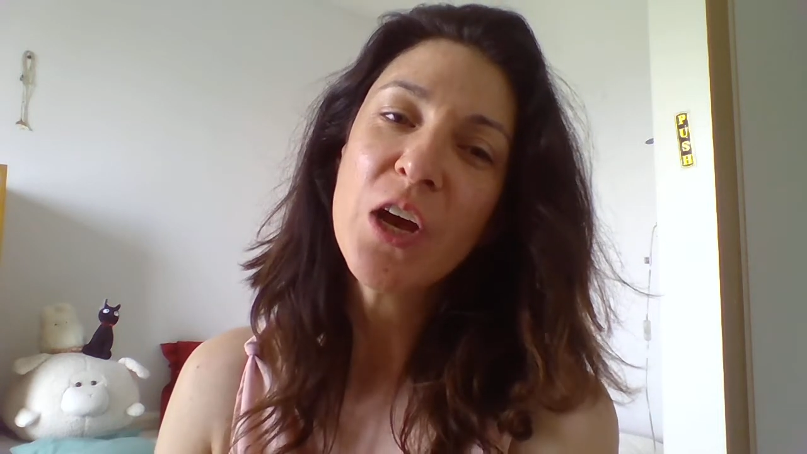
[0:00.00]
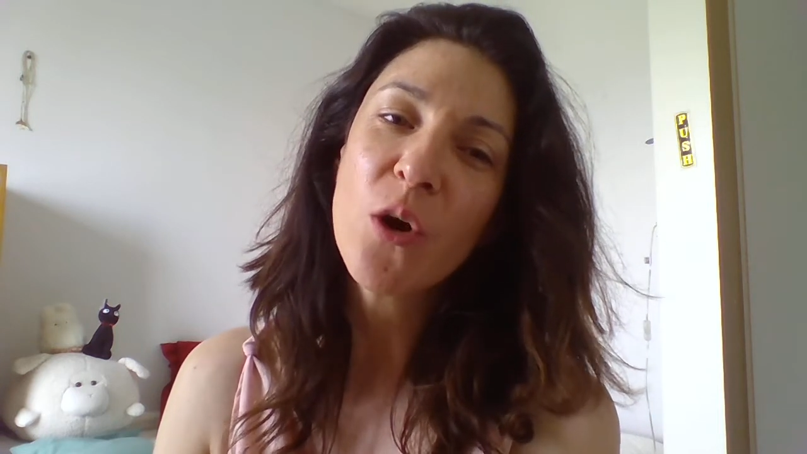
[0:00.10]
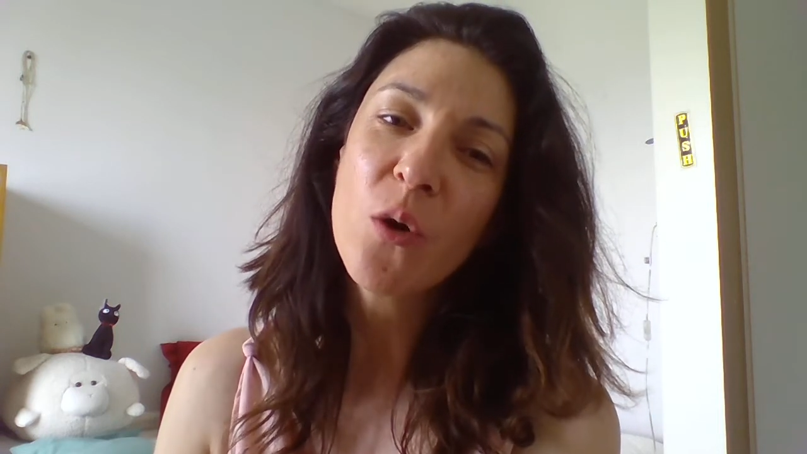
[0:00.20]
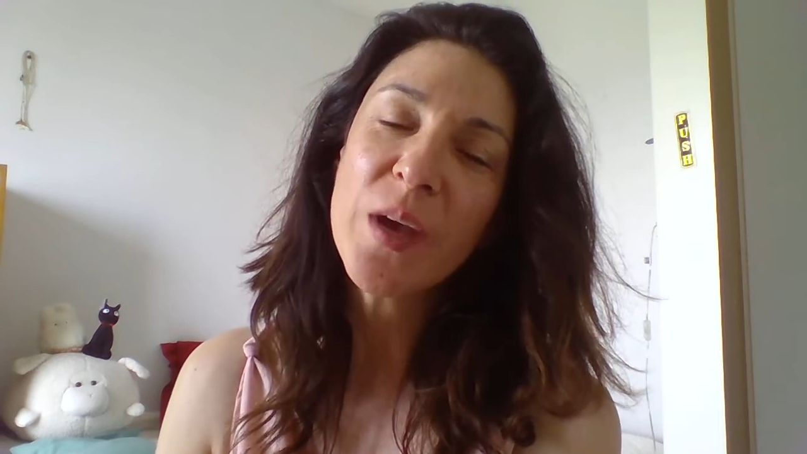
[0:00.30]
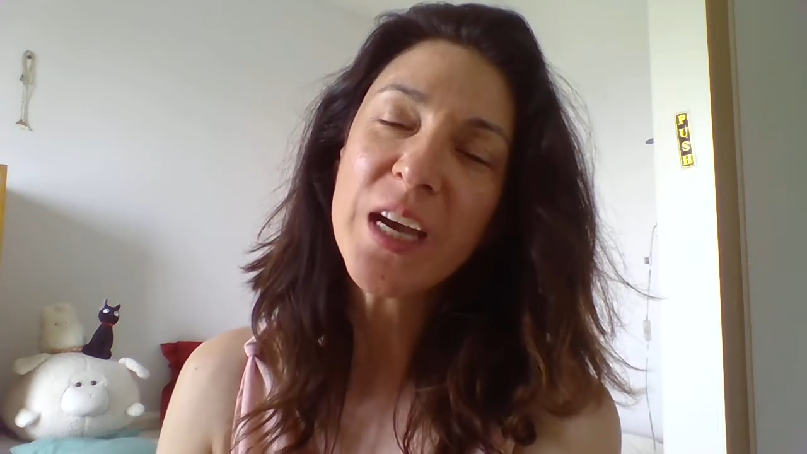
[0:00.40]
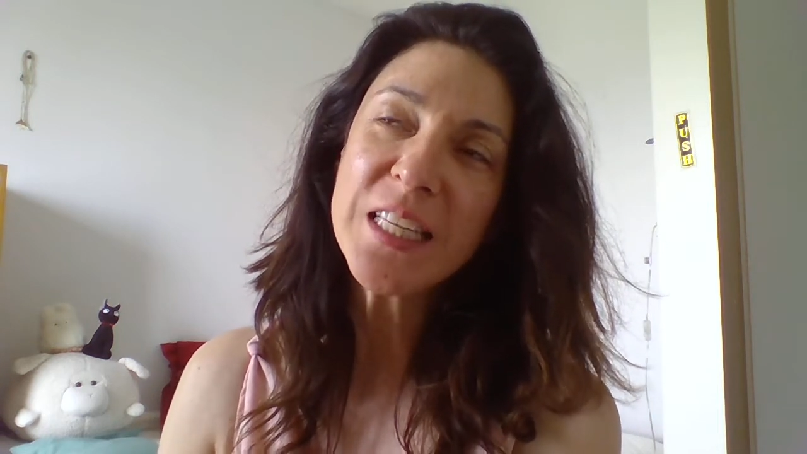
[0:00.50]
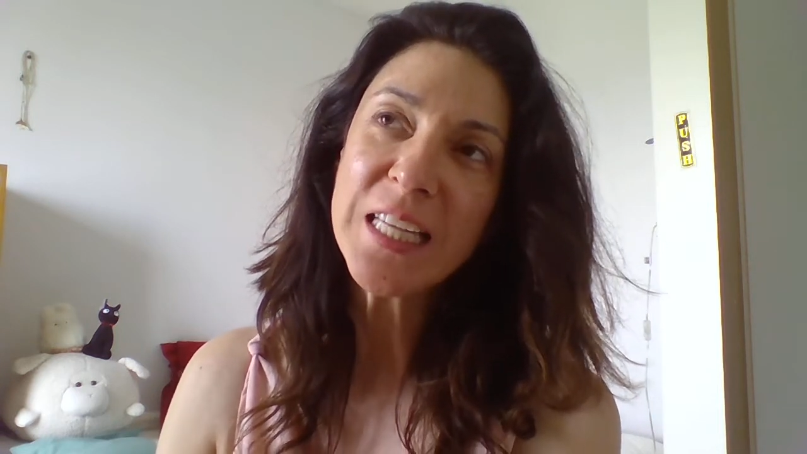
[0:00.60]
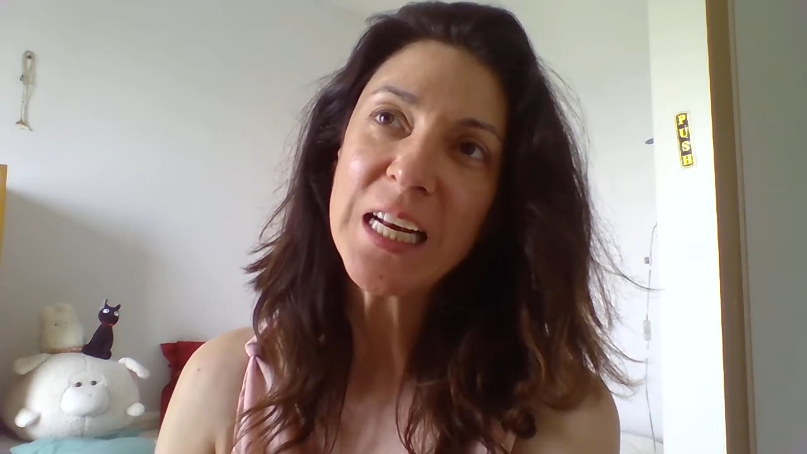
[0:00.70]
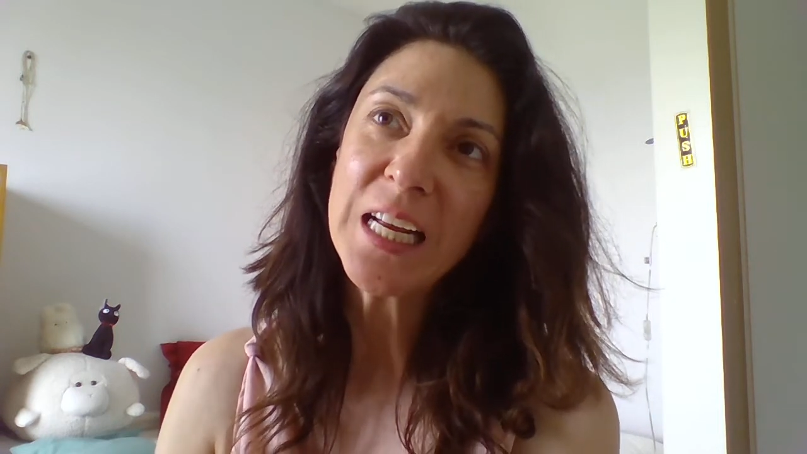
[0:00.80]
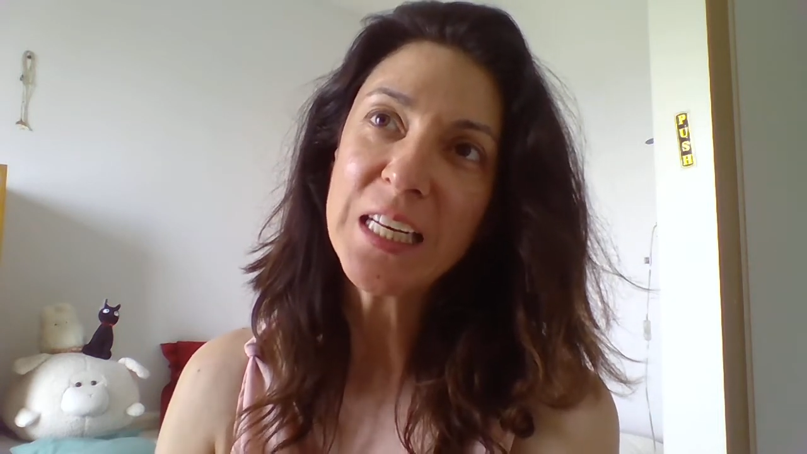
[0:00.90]
Robert il
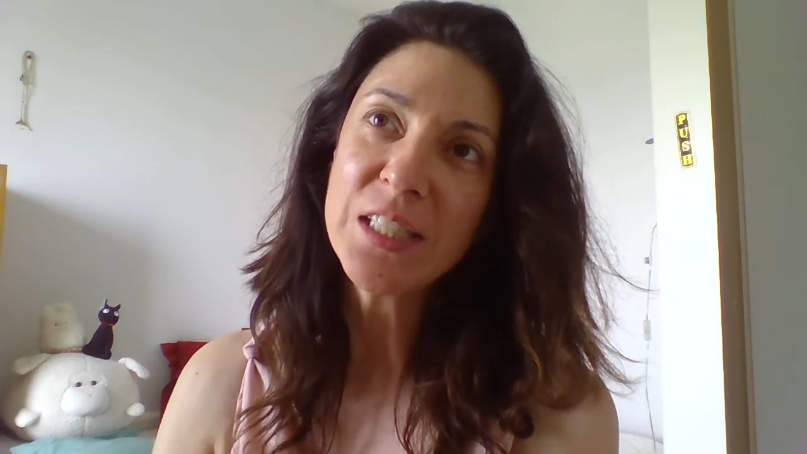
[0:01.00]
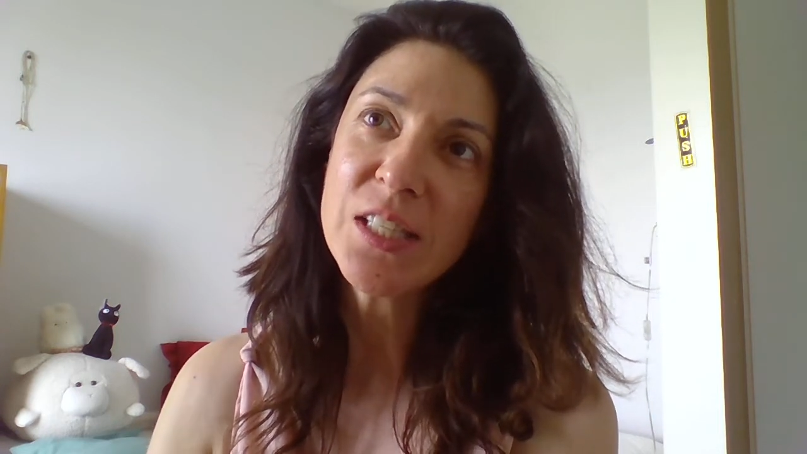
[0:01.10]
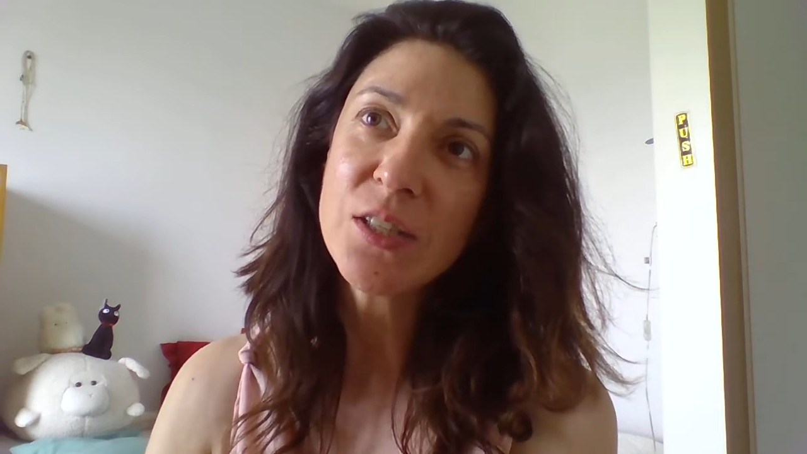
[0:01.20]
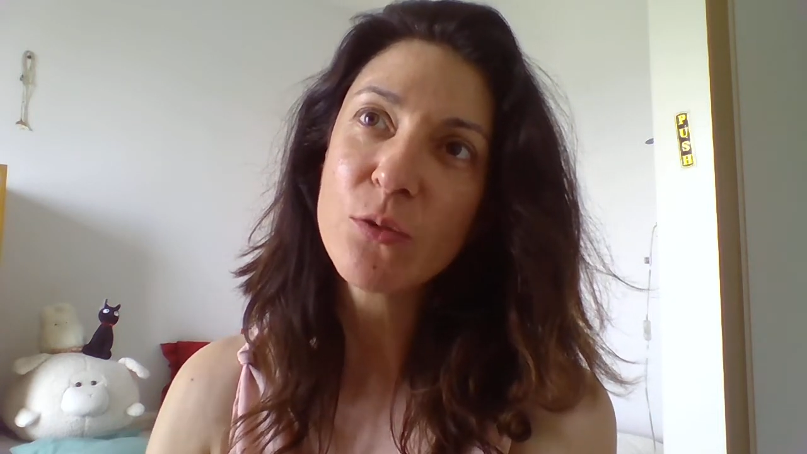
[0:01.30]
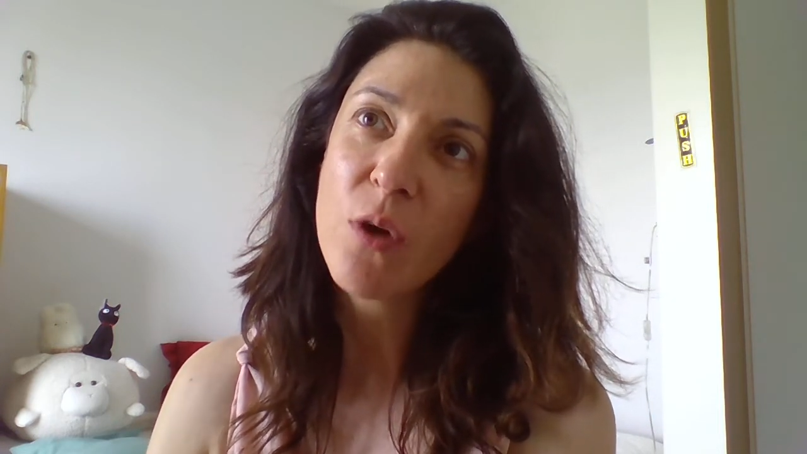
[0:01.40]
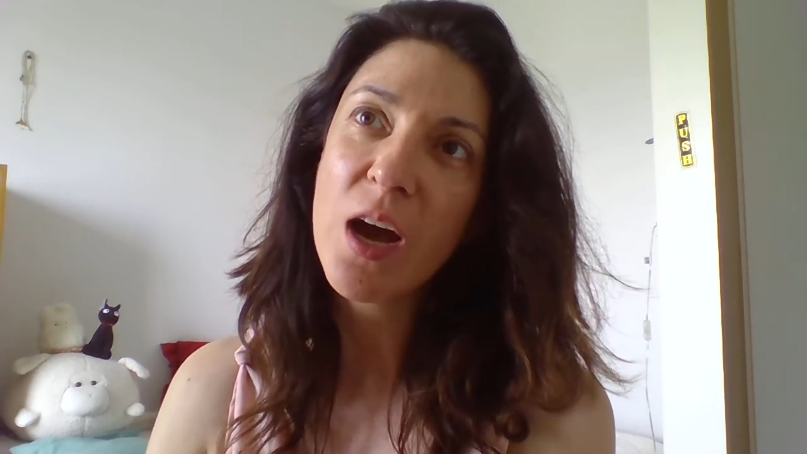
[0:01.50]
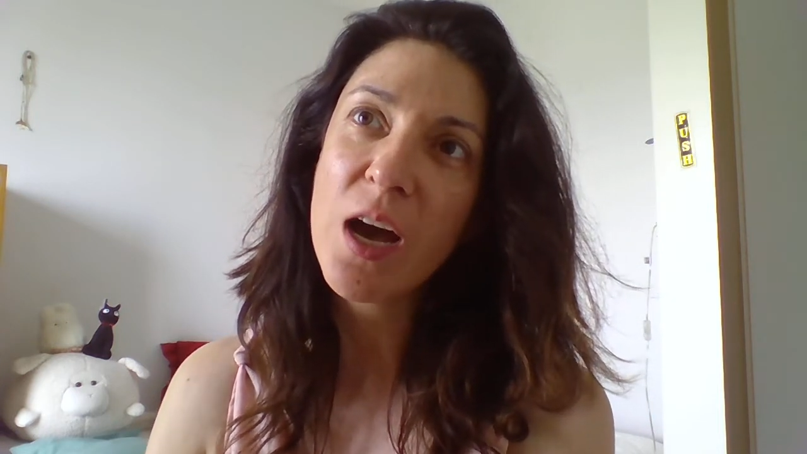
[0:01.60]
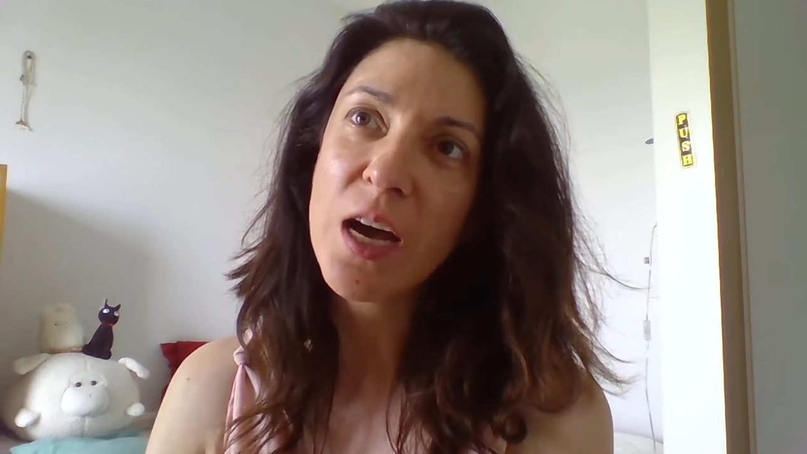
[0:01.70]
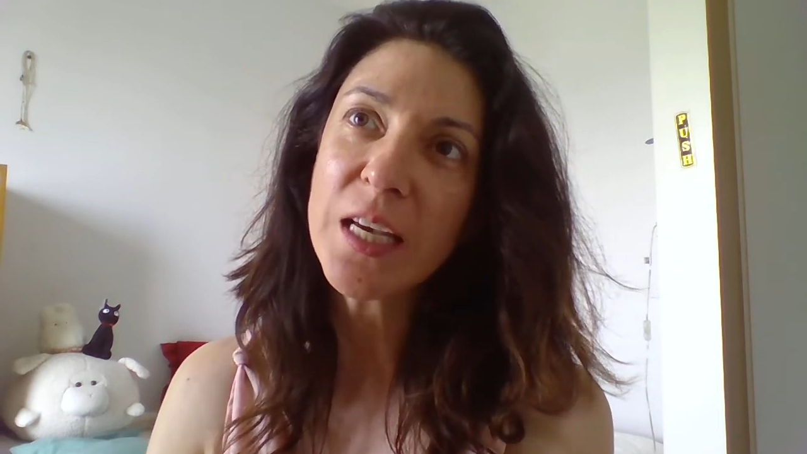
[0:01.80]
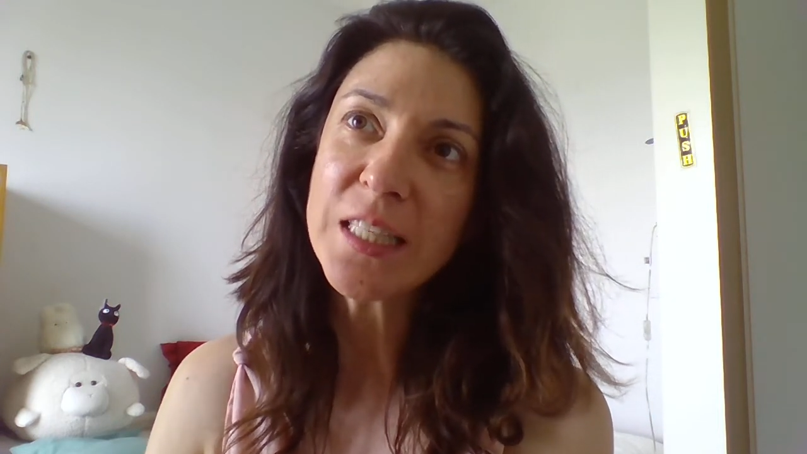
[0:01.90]
sera là lundi soir et